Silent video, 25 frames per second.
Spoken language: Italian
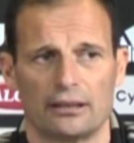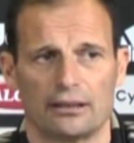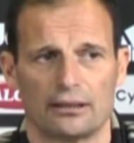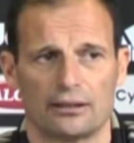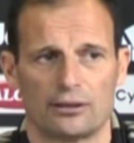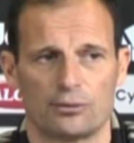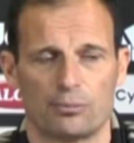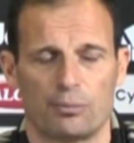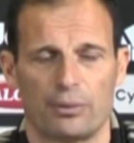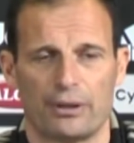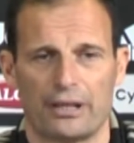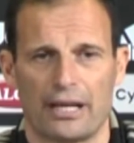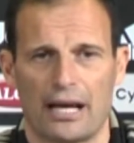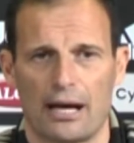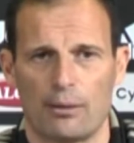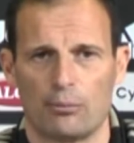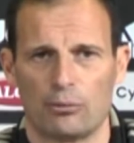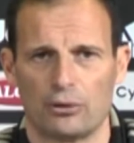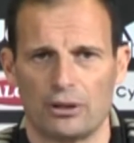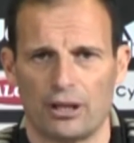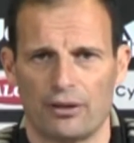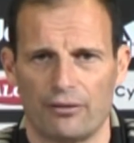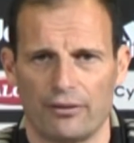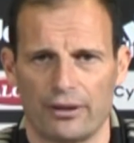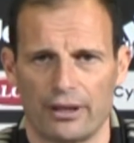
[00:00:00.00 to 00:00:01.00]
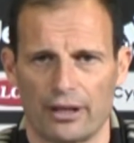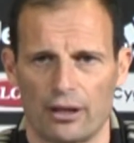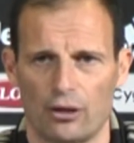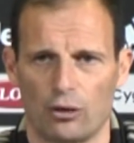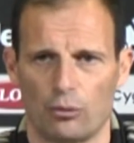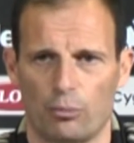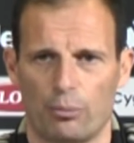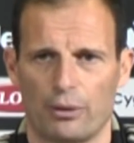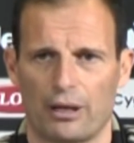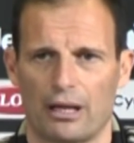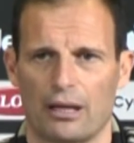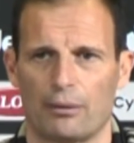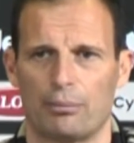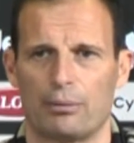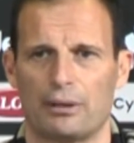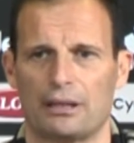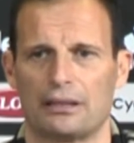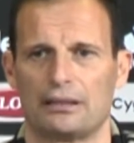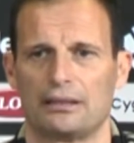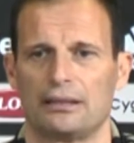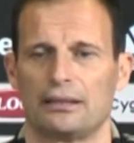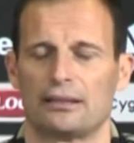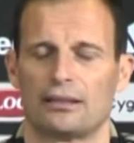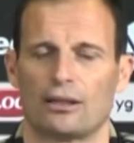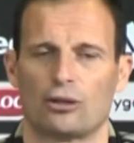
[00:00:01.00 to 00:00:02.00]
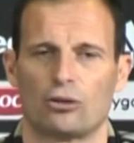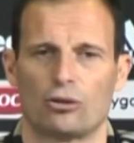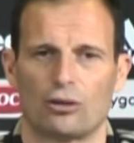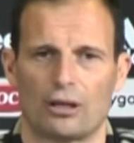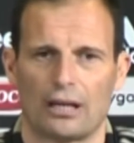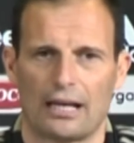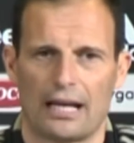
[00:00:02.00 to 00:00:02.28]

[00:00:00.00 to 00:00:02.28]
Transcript: speriamo di averlo per la partita con